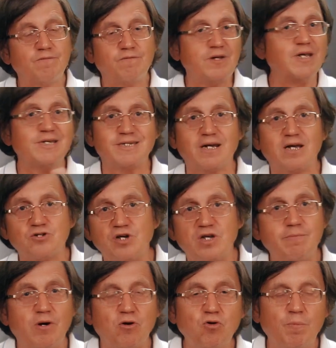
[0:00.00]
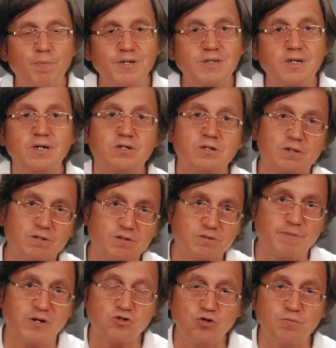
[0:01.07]
вернее, сразу я не могу определить,
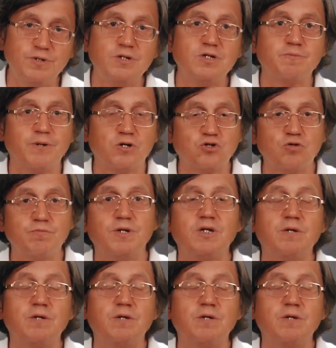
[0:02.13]
способен или не способен.